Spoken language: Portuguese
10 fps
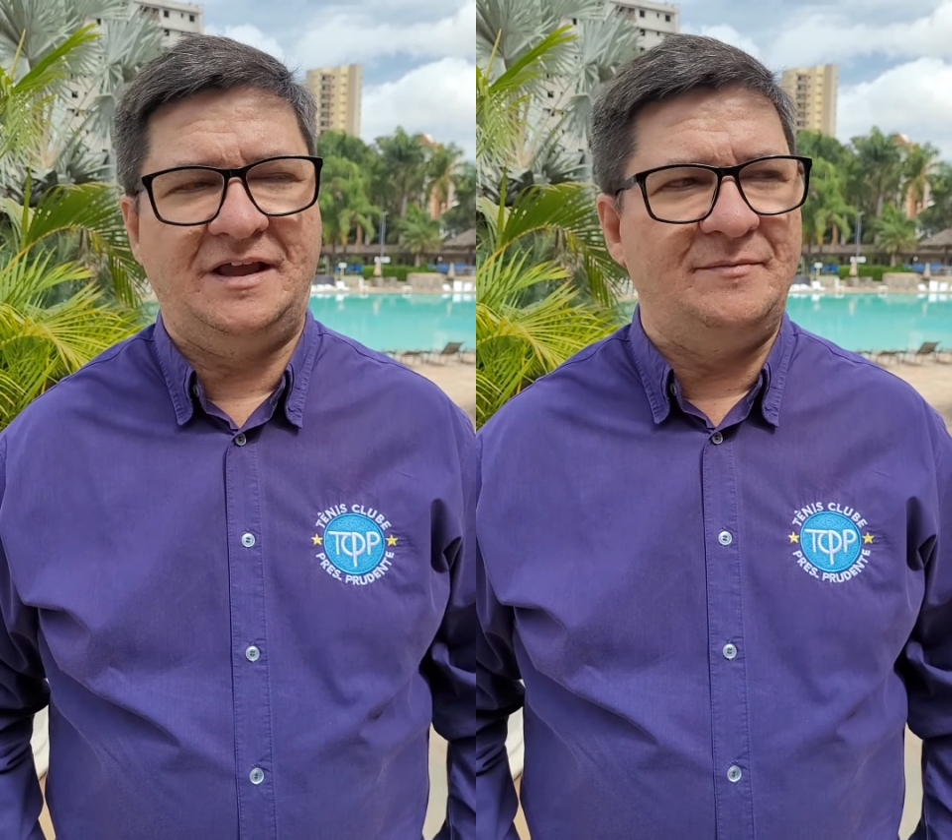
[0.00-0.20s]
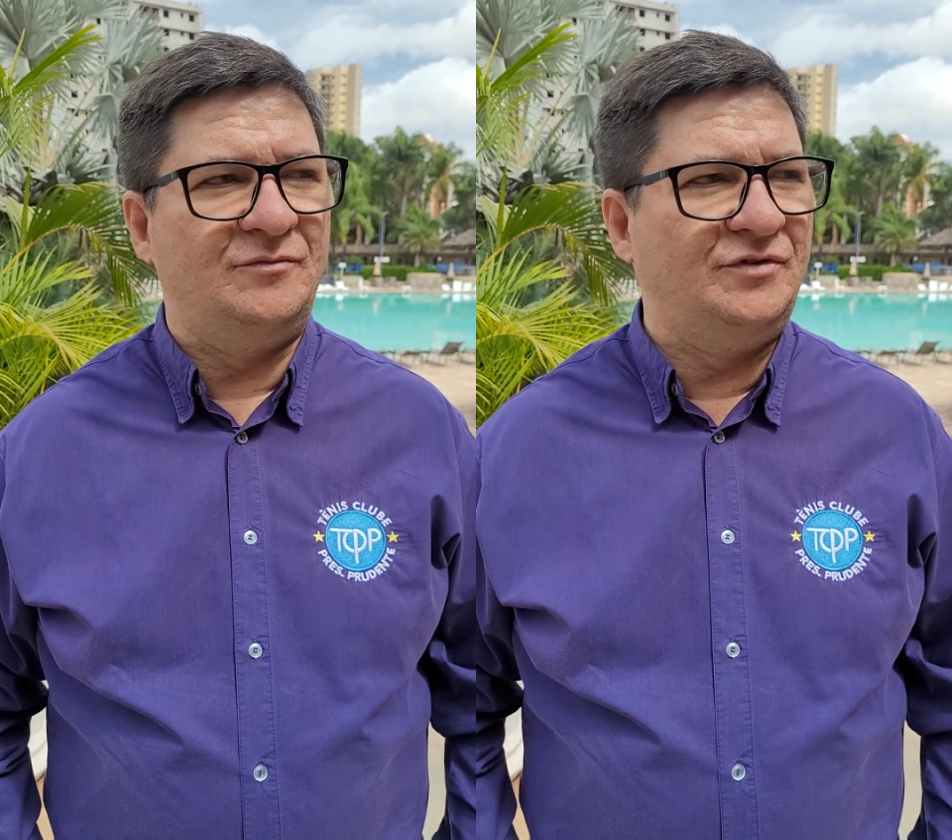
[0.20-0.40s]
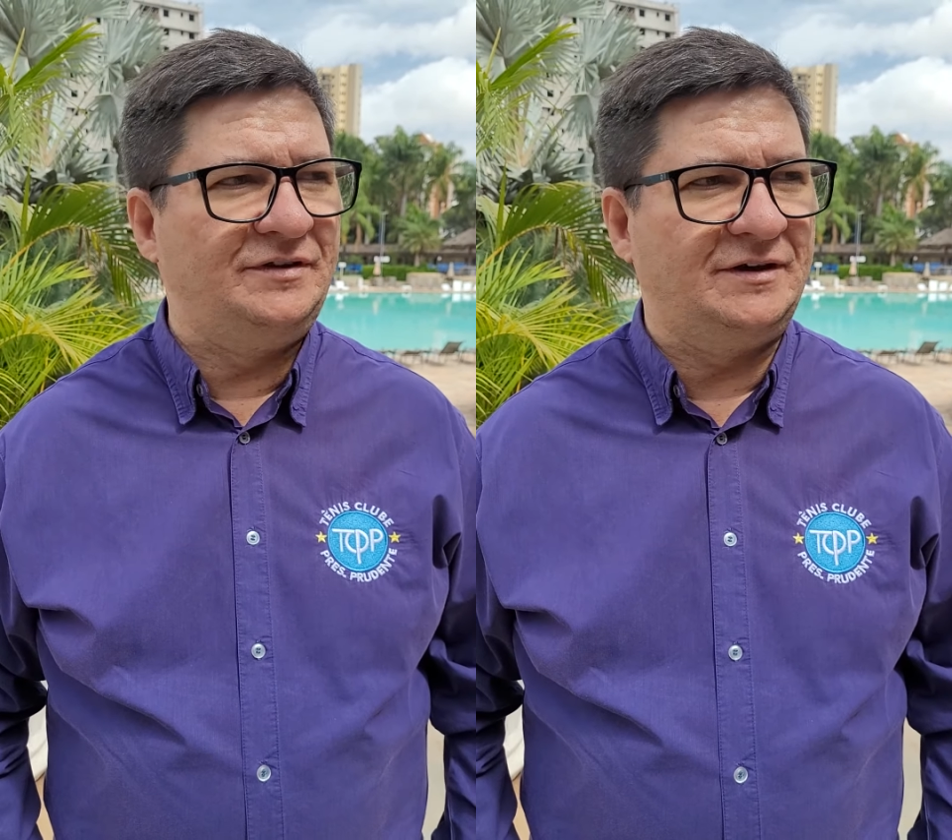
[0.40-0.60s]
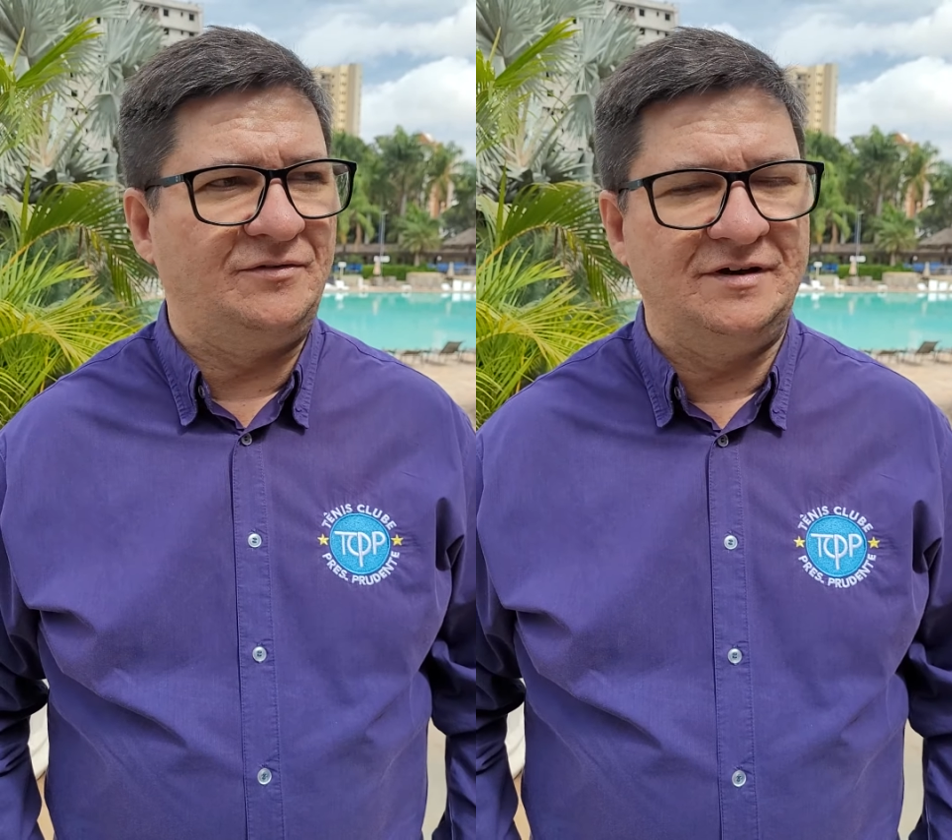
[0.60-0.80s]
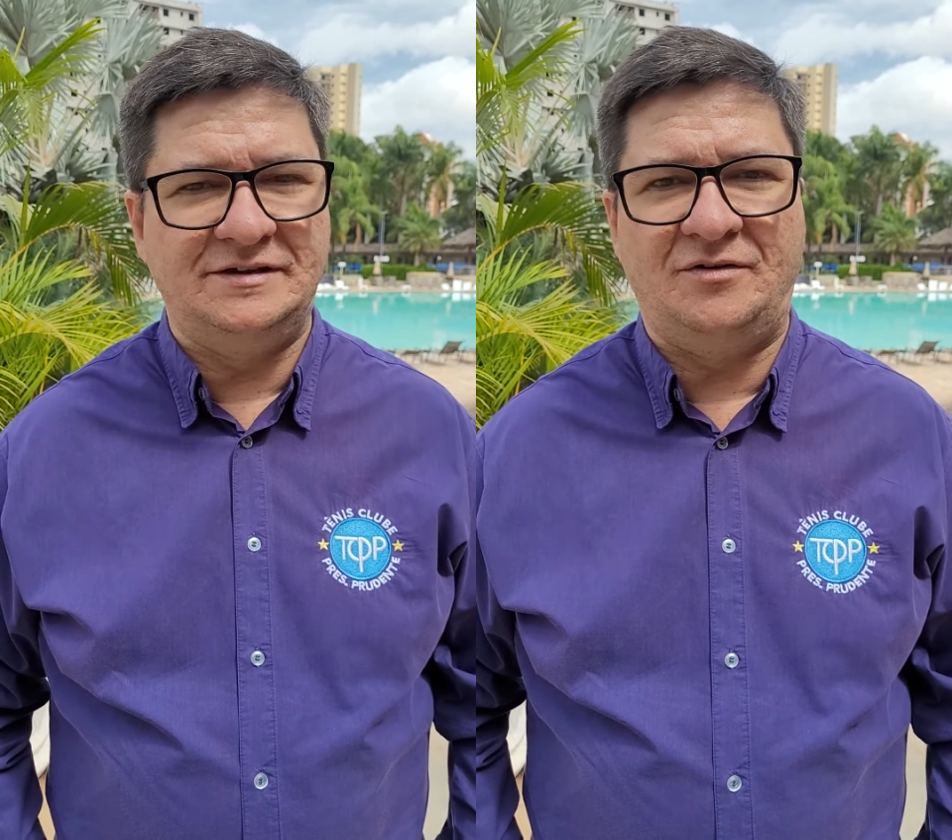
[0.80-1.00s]
Tem muita
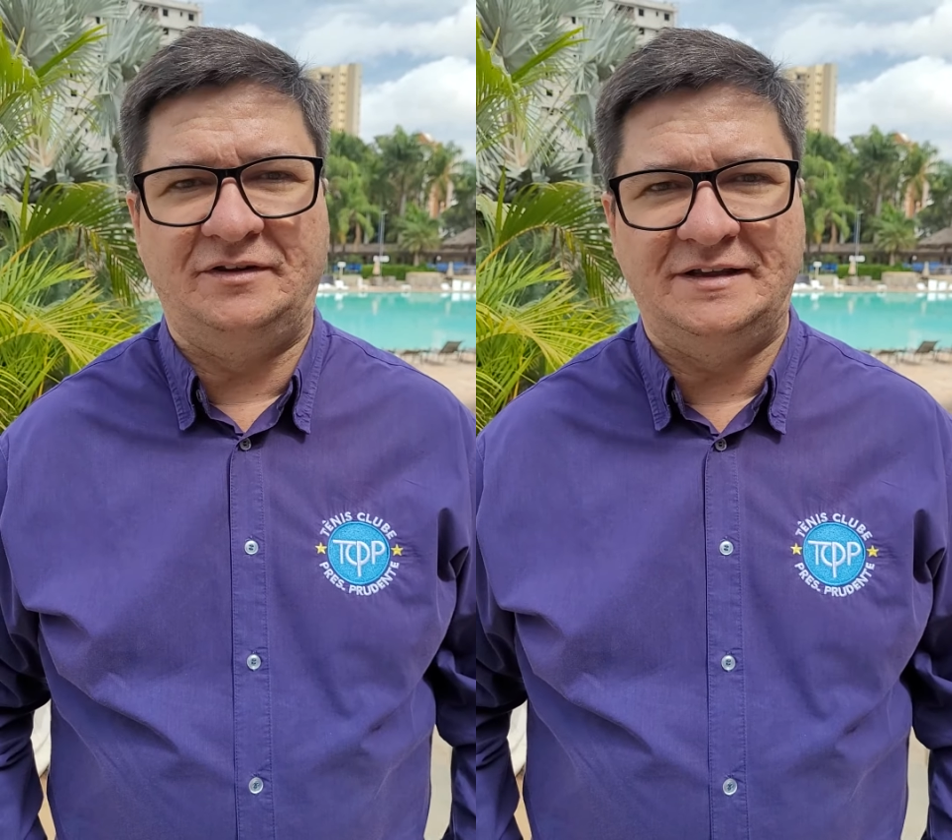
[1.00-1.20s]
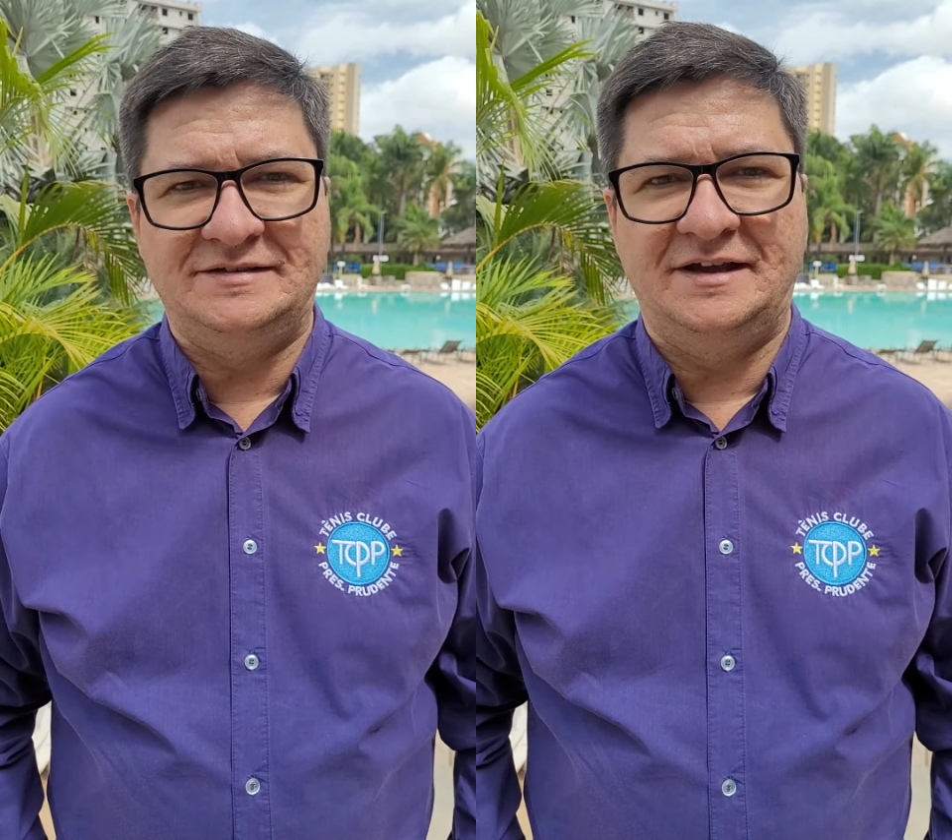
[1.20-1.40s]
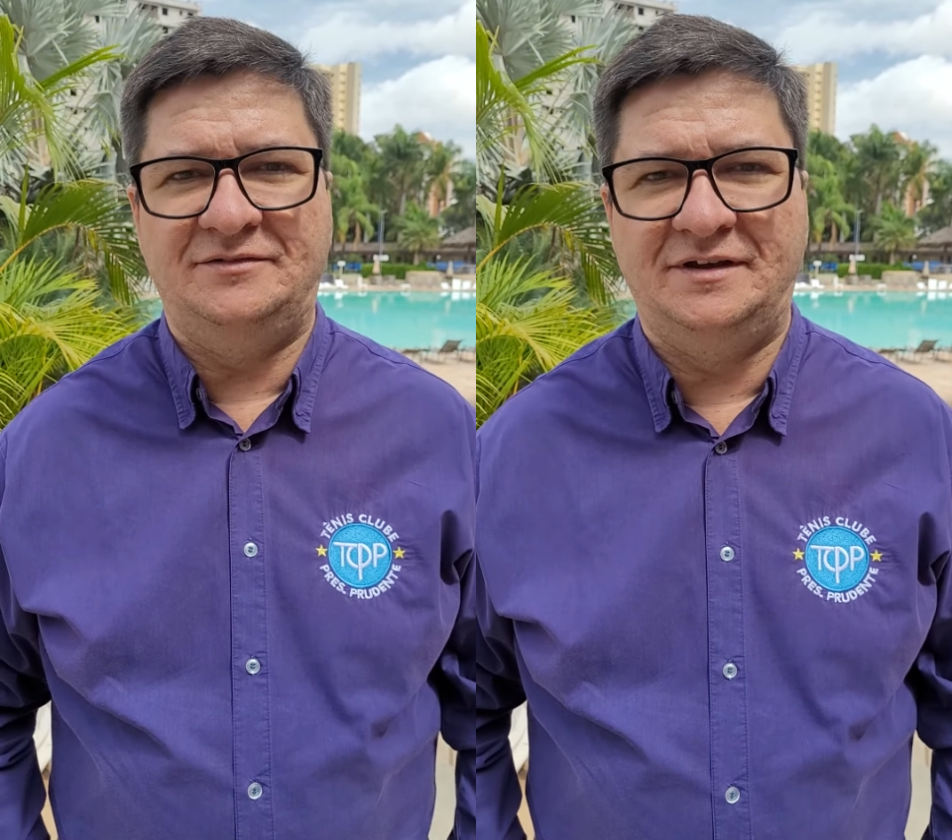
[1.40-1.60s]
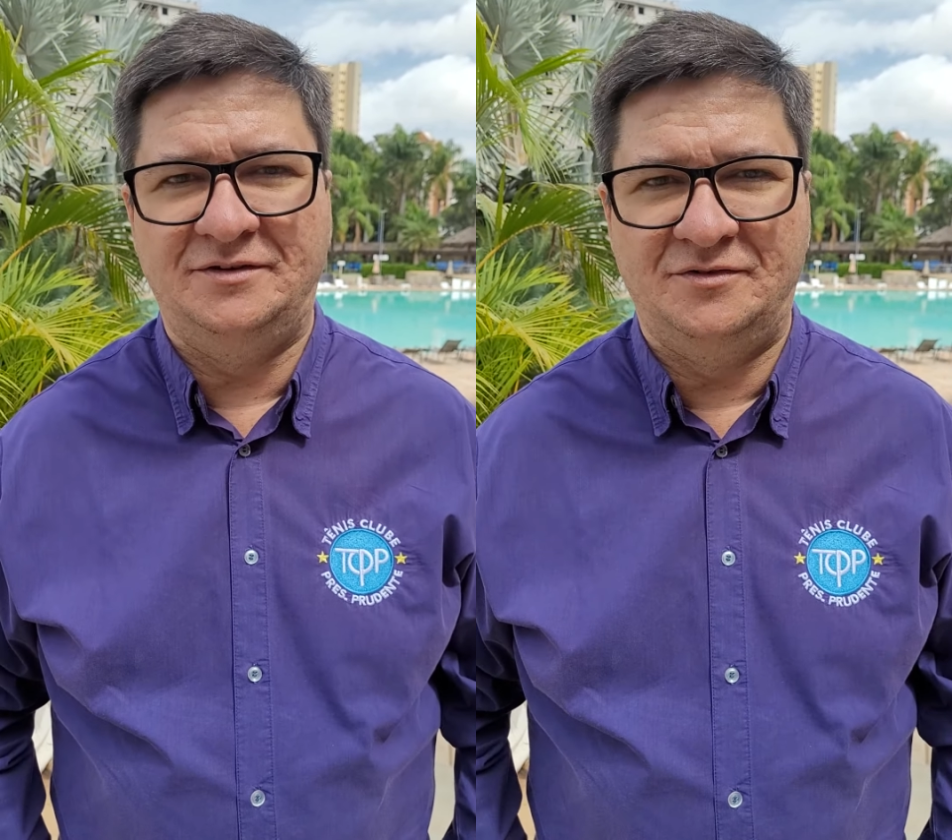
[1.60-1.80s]
coisa acontecendo aí